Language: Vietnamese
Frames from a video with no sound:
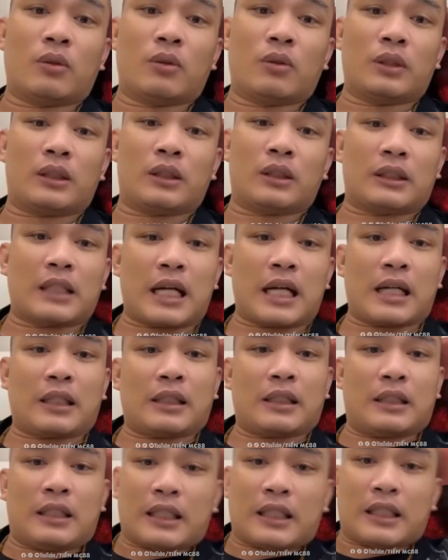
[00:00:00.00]
ngôi
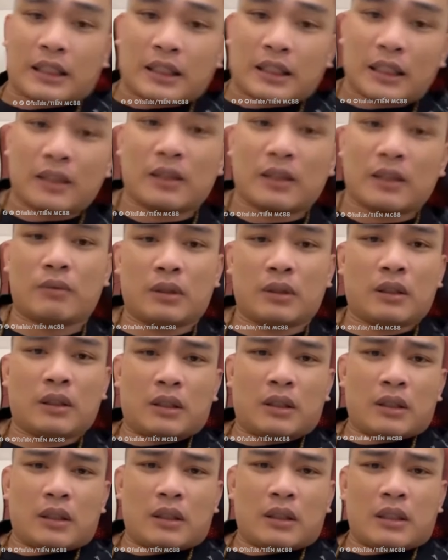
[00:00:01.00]
sang nhà trần không
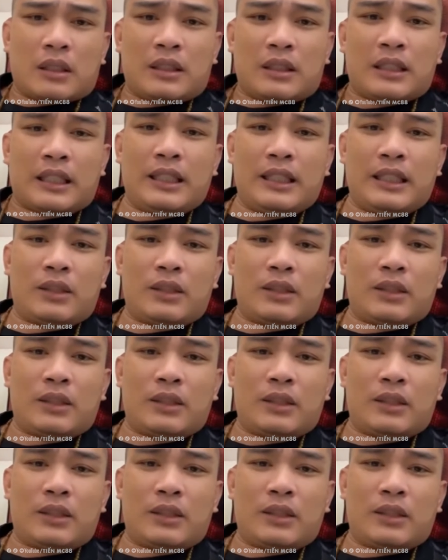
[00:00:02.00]
nhà lý